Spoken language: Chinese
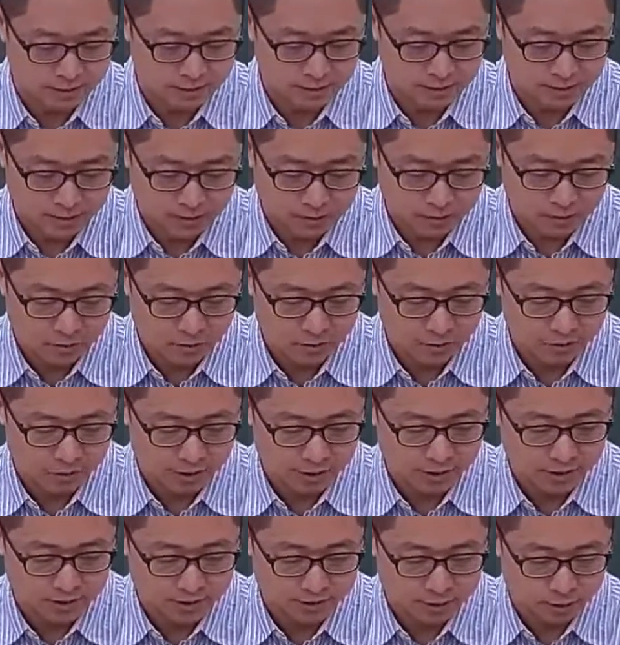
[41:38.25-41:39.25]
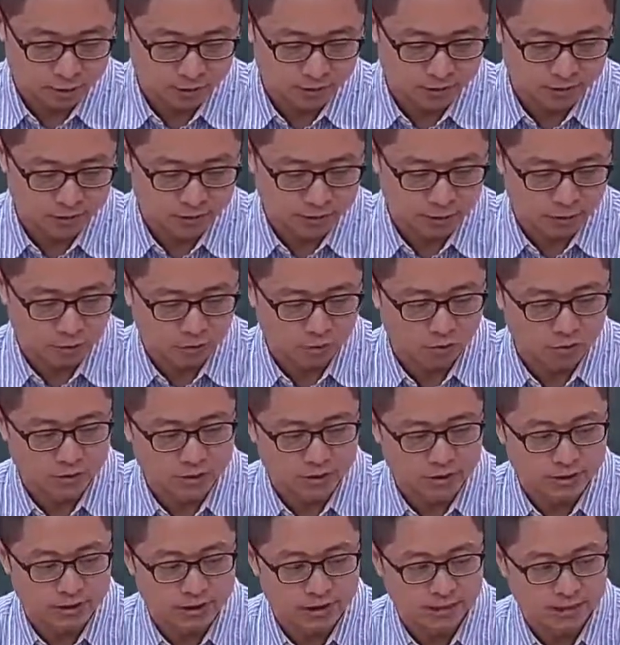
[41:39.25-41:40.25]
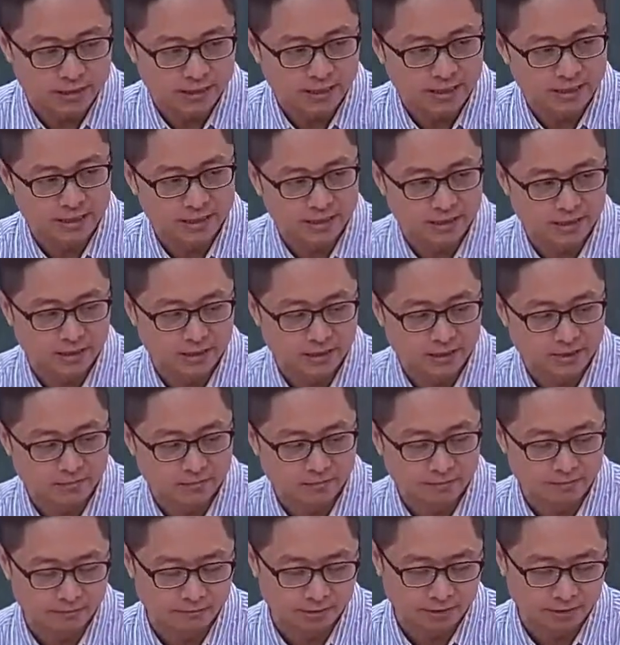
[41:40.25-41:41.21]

这个考古题拿出来做一下啊，